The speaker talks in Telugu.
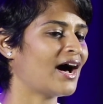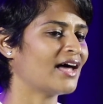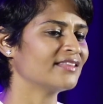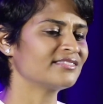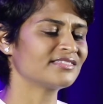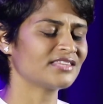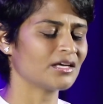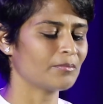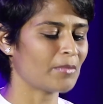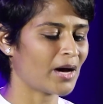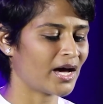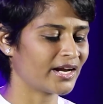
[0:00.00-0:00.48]

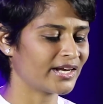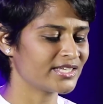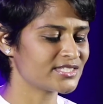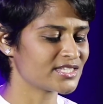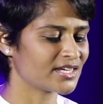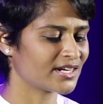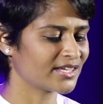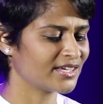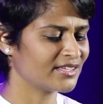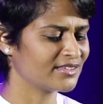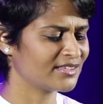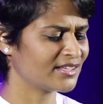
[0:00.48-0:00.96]
అంత బాగానే
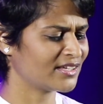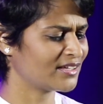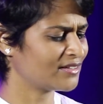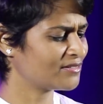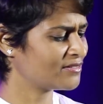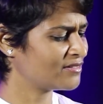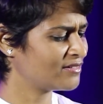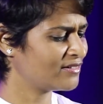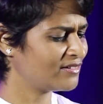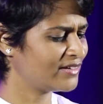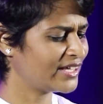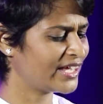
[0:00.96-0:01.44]
జరిగింది
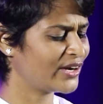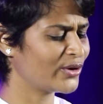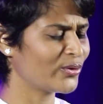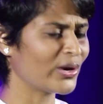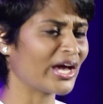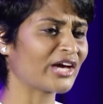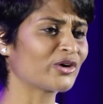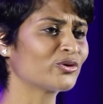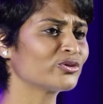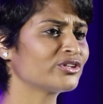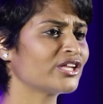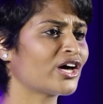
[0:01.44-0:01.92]
నేను
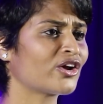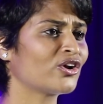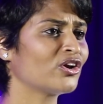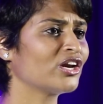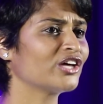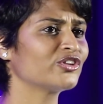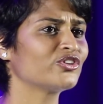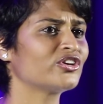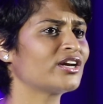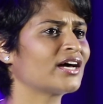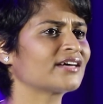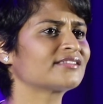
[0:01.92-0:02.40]
ఎక్కుతానో
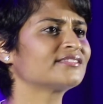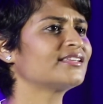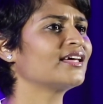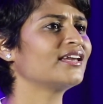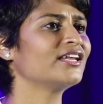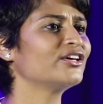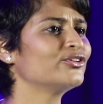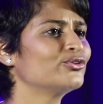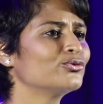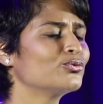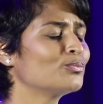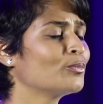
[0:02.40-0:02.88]
లేదో నాకు
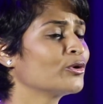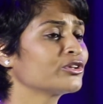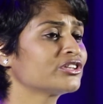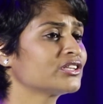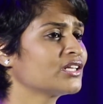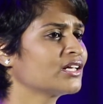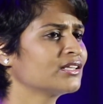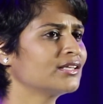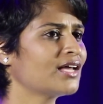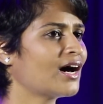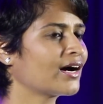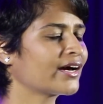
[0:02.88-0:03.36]
తెలీదు
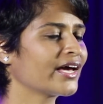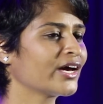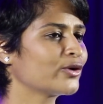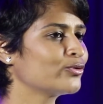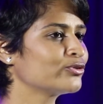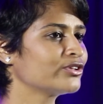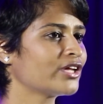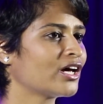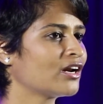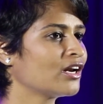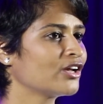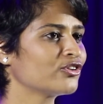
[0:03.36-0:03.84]
మొత్తం దాకా
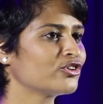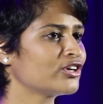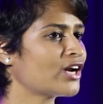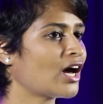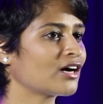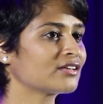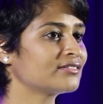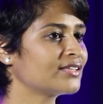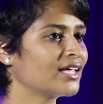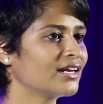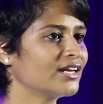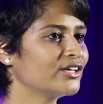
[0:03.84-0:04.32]
ఎక్కుతానో లేదో
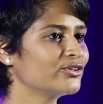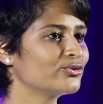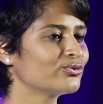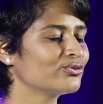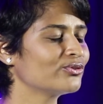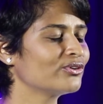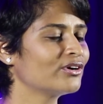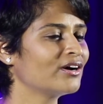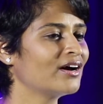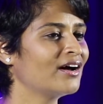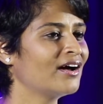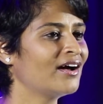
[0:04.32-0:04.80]
నాకు తెలీదు
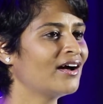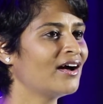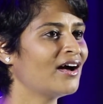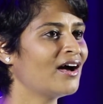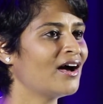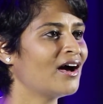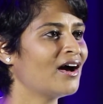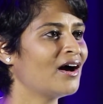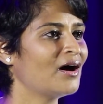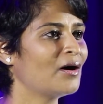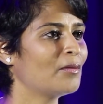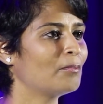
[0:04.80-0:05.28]

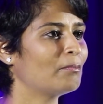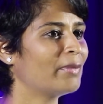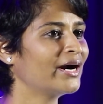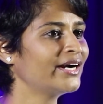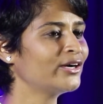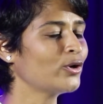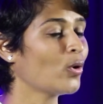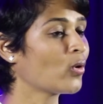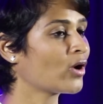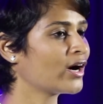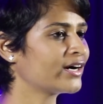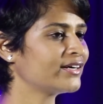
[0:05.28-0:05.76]

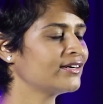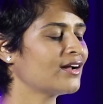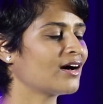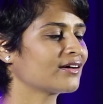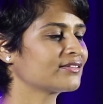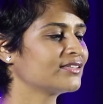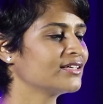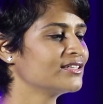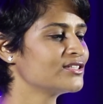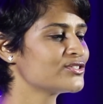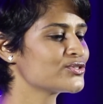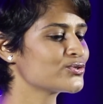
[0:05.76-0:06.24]
బట్ ఒకటి
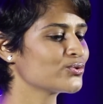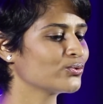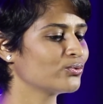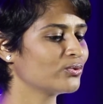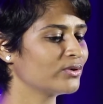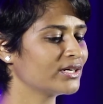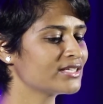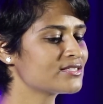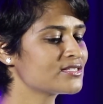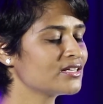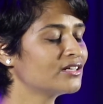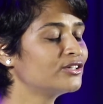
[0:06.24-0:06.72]
నాకు తెలుసు
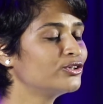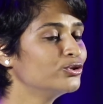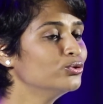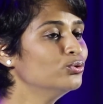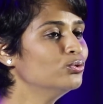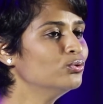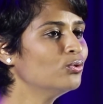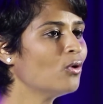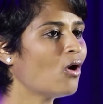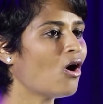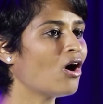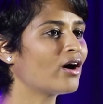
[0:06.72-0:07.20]
ఇట్స్ అ డూ
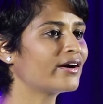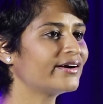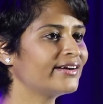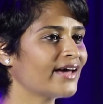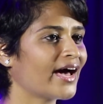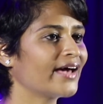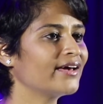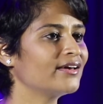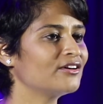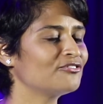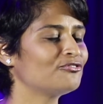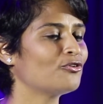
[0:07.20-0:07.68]
ఆర్
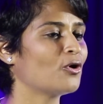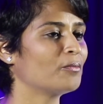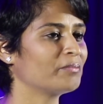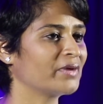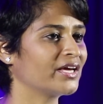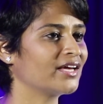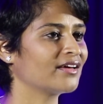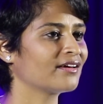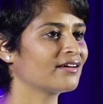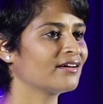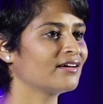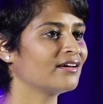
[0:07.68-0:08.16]
డై ఫర్
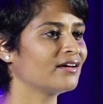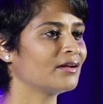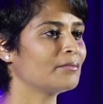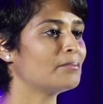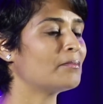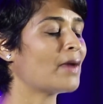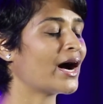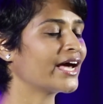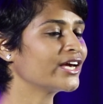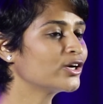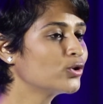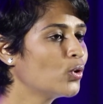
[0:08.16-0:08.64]
మీ
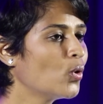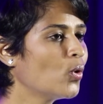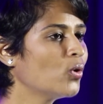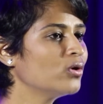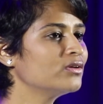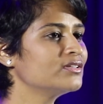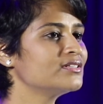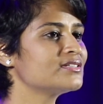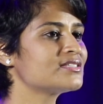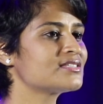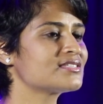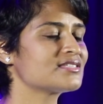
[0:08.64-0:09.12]
మై
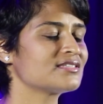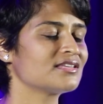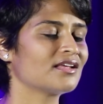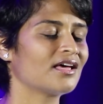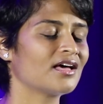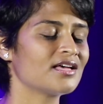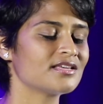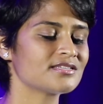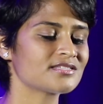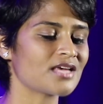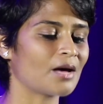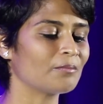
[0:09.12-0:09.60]
గోల్స్
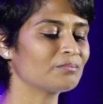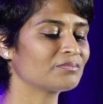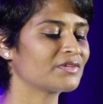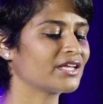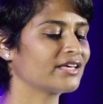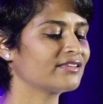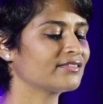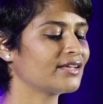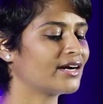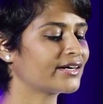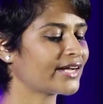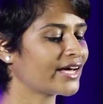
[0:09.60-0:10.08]

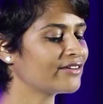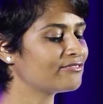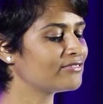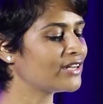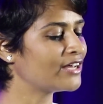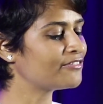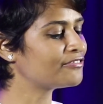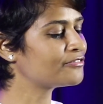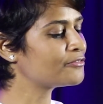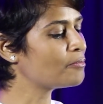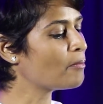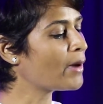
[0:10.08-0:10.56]
సంథింగ్ దట్ ఐ
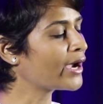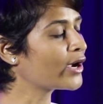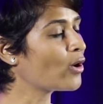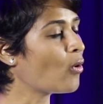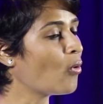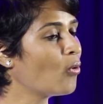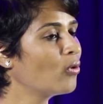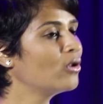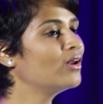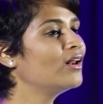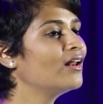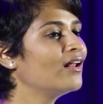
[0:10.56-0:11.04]
లెఫ్ట్ మై
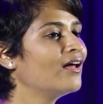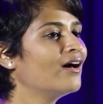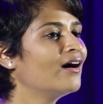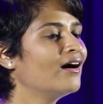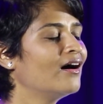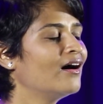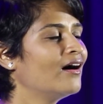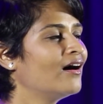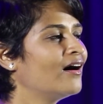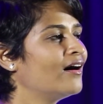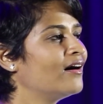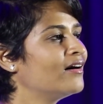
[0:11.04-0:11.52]
హోల్
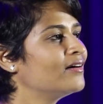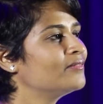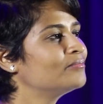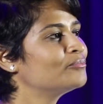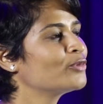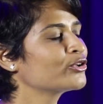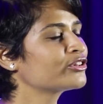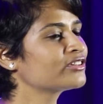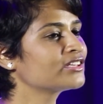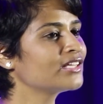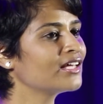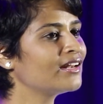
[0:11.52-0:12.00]

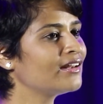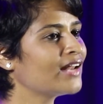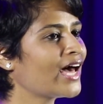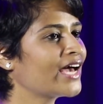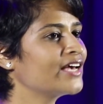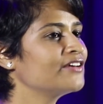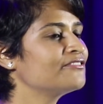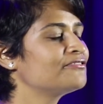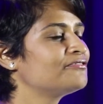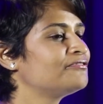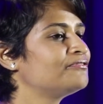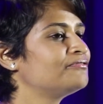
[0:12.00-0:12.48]
మొత్తం
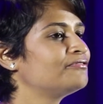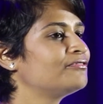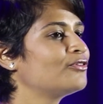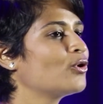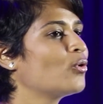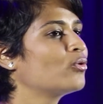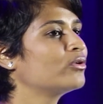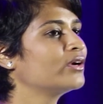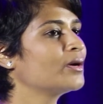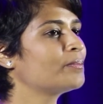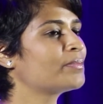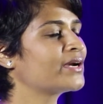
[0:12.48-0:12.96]

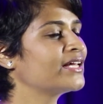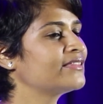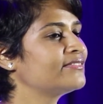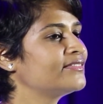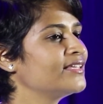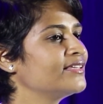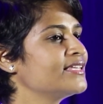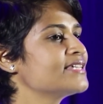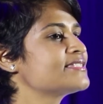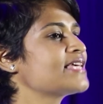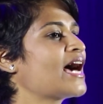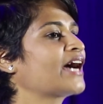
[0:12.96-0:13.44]
లైఫ్లో ఉన్న
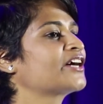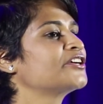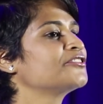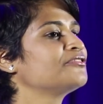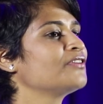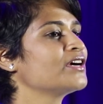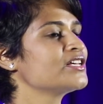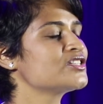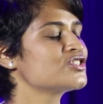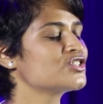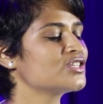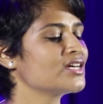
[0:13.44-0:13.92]
ప్రతిదీ
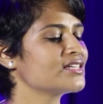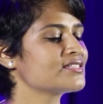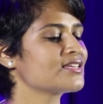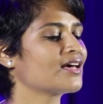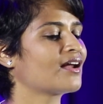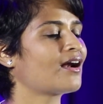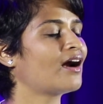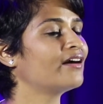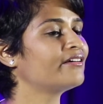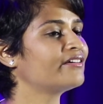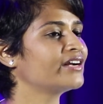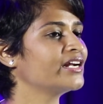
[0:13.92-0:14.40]
సాక్రిఫైస్
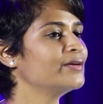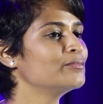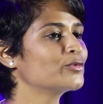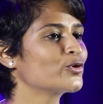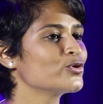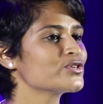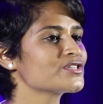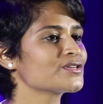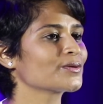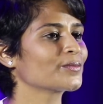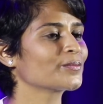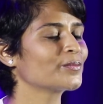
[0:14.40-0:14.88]
చేశాను ఆ డ్రీమ్
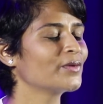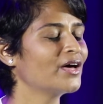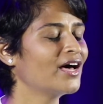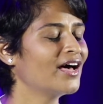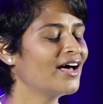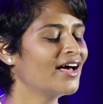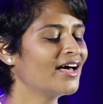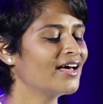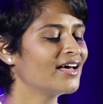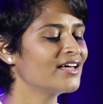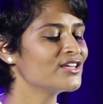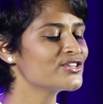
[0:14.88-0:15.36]
కోసం
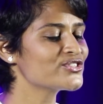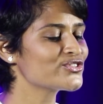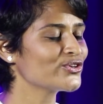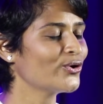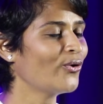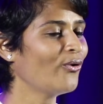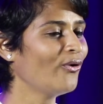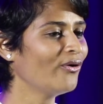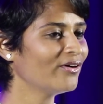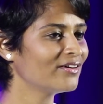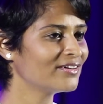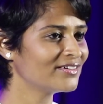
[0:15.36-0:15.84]
సో